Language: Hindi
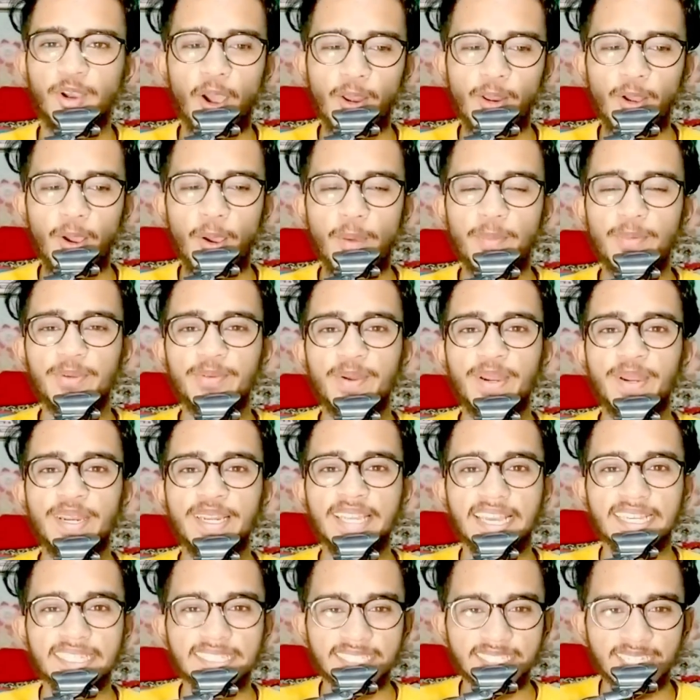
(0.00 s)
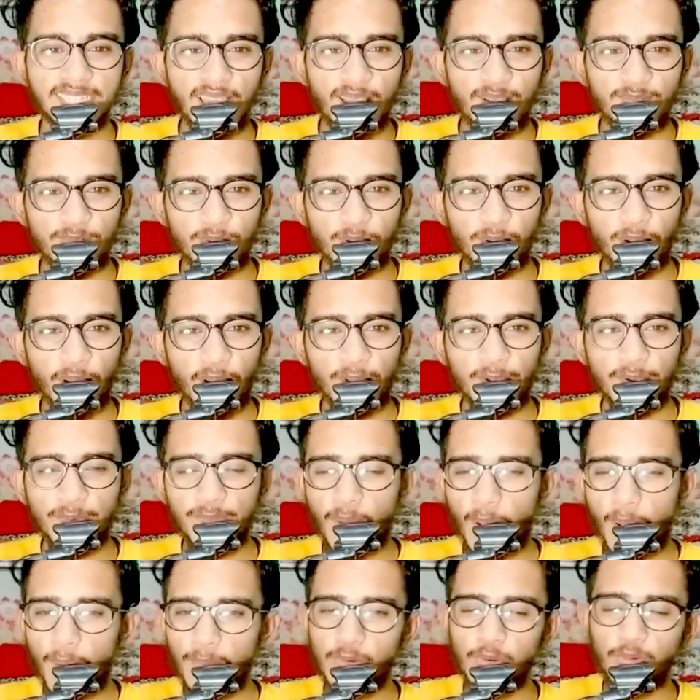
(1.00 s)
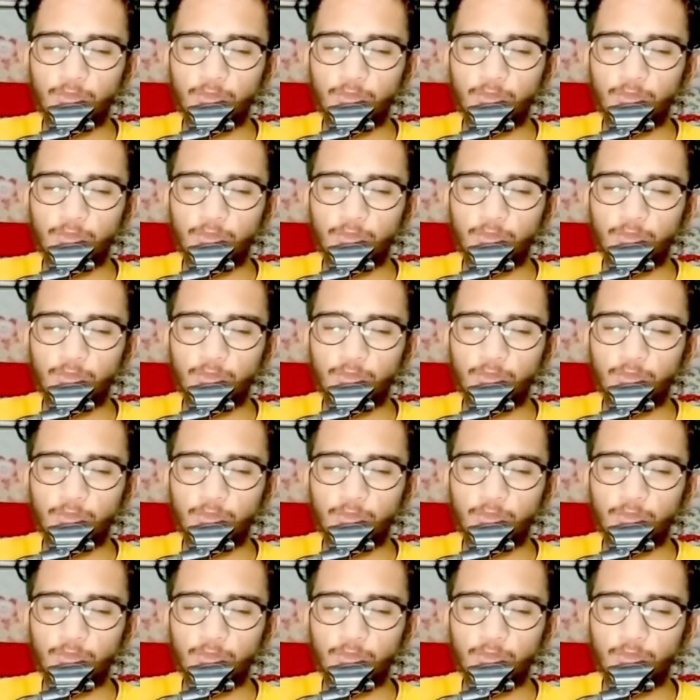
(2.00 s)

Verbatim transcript: तो हेलो एवरीवन कैसे हैं आप लोग आई होप